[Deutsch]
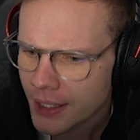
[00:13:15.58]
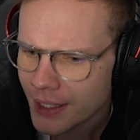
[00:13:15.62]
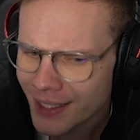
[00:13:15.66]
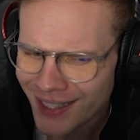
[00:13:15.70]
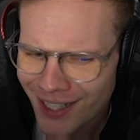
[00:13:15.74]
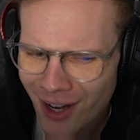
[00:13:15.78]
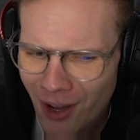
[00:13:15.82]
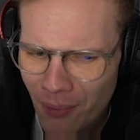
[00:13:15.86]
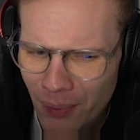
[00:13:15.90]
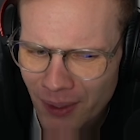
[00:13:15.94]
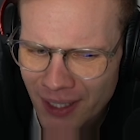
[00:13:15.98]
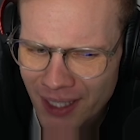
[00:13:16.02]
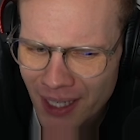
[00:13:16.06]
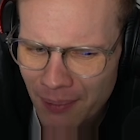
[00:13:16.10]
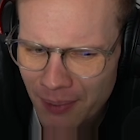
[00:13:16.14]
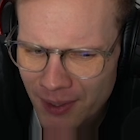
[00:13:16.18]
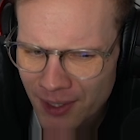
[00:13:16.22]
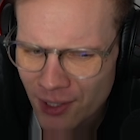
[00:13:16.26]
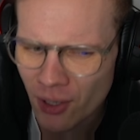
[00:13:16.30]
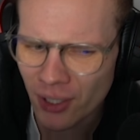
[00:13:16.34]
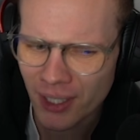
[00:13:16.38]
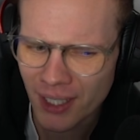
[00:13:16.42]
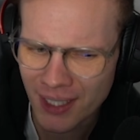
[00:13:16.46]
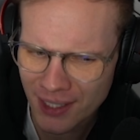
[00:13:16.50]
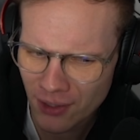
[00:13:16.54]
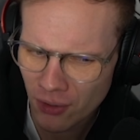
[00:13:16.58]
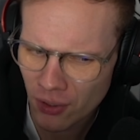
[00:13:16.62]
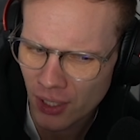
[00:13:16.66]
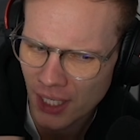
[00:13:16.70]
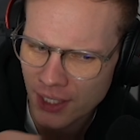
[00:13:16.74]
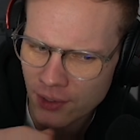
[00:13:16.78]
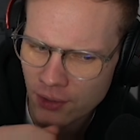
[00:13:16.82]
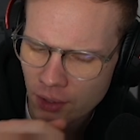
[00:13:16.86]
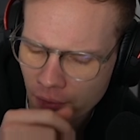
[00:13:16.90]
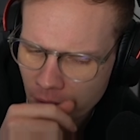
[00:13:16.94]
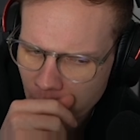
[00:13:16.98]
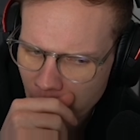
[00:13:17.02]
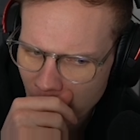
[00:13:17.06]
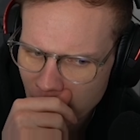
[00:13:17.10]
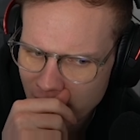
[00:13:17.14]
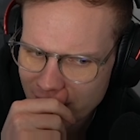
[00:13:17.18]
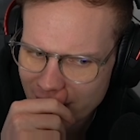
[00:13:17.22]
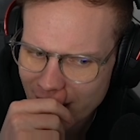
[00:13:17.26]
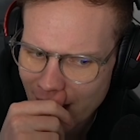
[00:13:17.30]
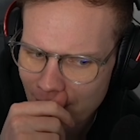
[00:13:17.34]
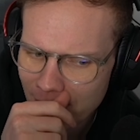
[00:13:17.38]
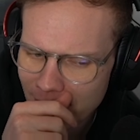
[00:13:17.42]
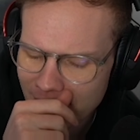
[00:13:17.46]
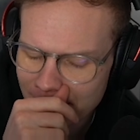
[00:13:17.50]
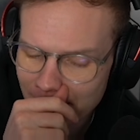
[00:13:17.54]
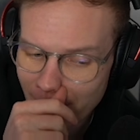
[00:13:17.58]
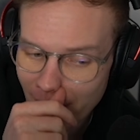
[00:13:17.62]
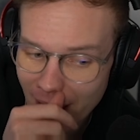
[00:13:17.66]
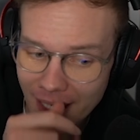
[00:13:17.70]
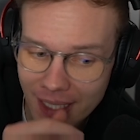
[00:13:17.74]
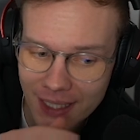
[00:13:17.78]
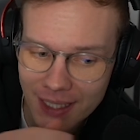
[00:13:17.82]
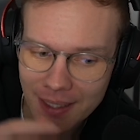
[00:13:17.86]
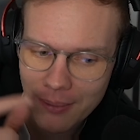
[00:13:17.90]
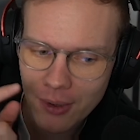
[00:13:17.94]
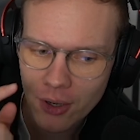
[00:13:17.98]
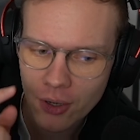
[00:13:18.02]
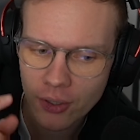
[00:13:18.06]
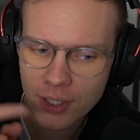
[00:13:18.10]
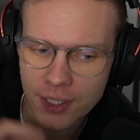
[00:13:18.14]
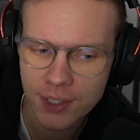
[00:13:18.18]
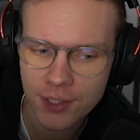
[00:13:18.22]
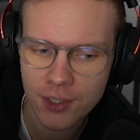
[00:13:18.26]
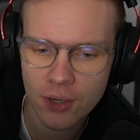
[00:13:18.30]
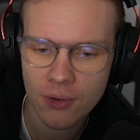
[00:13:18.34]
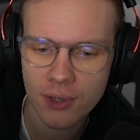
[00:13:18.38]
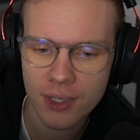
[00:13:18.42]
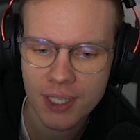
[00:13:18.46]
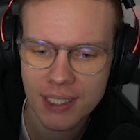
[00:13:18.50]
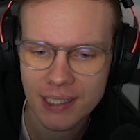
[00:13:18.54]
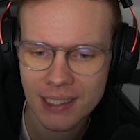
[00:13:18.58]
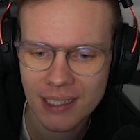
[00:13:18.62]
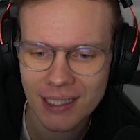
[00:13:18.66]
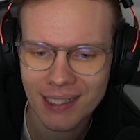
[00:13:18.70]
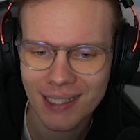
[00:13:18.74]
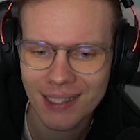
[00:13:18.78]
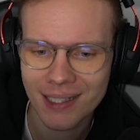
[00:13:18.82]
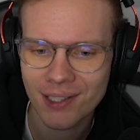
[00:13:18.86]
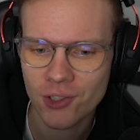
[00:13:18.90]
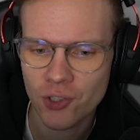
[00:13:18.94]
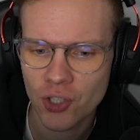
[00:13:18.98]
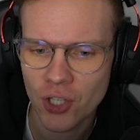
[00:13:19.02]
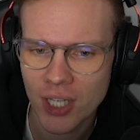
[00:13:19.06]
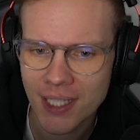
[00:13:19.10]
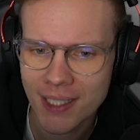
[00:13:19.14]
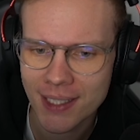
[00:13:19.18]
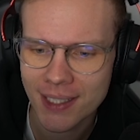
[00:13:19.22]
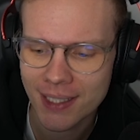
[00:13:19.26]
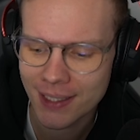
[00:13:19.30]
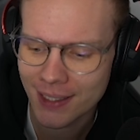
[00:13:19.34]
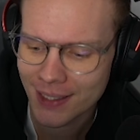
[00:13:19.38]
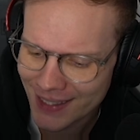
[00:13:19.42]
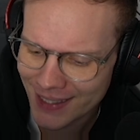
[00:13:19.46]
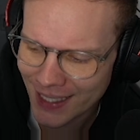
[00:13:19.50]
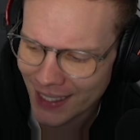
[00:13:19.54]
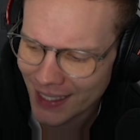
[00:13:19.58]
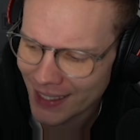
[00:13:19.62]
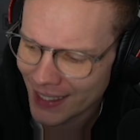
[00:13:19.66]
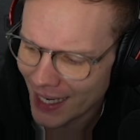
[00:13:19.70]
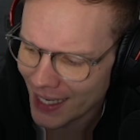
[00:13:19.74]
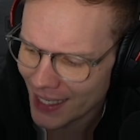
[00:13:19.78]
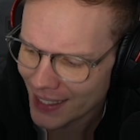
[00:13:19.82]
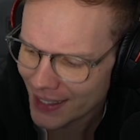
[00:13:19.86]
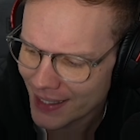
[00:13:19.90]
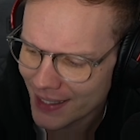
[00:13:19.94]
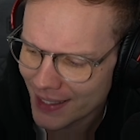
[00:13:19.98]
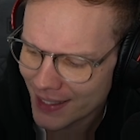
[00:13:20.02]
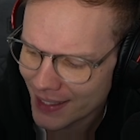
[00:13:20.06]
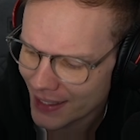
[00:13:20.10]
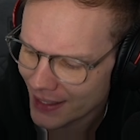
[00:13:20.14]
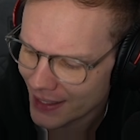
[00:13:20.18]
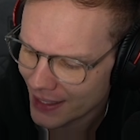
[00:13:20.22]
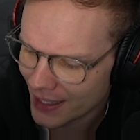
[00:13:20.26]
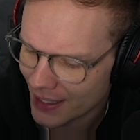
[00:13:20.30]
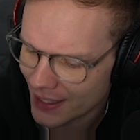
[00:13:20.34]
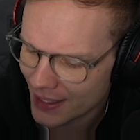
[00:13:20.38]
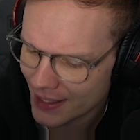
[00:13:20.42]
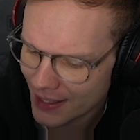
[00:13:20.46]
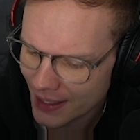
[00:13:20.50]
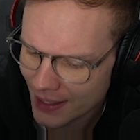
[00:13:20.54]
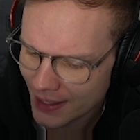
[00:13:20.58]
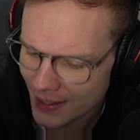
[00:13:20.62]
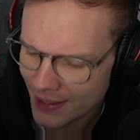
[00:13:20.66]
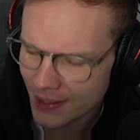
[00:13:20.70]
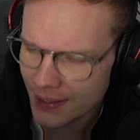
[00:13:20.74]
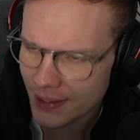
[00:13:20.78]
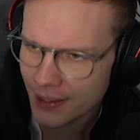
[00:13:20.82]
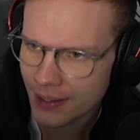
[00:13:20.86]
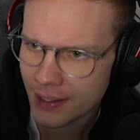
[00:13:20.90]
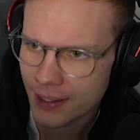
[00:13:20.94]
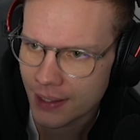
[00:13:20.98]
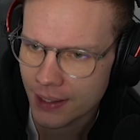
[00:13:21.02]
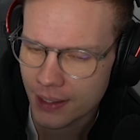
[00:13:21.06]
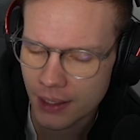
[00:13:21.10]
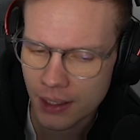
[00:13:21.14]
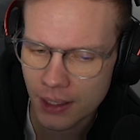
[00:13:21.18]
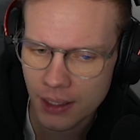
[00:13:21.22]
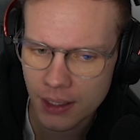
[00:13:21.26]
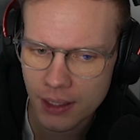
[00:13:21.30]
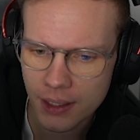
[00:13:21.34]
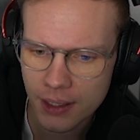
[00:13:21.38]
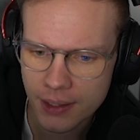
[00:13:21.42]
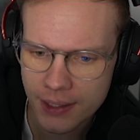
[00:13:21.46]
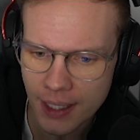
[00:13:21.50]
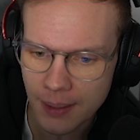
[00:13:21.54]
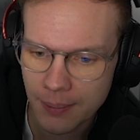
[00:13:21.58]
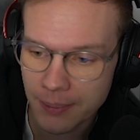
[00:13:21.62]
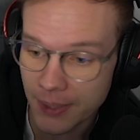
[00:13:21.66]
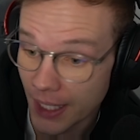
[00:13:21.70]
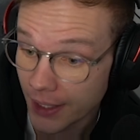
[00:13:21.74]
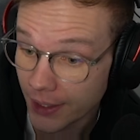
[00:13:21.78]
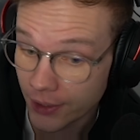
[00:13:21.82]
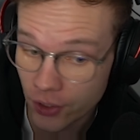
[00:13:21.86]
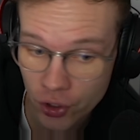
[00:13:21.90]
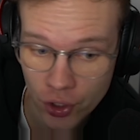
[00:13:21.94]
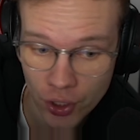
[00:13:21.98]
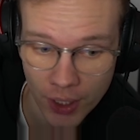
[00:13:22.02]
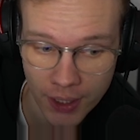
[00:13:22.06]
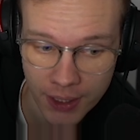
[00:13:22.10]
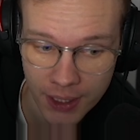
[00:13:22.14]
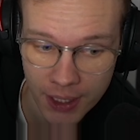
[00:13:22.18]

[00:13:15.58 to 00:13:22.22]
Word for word: Ich glaube, ich habe, sorry, dass ich auch gerade so oft pausiere, aber ich meine, ich habe auch in der Story gesehen, dass Justin seinen alten C63 äh, seinem Dad geschenkt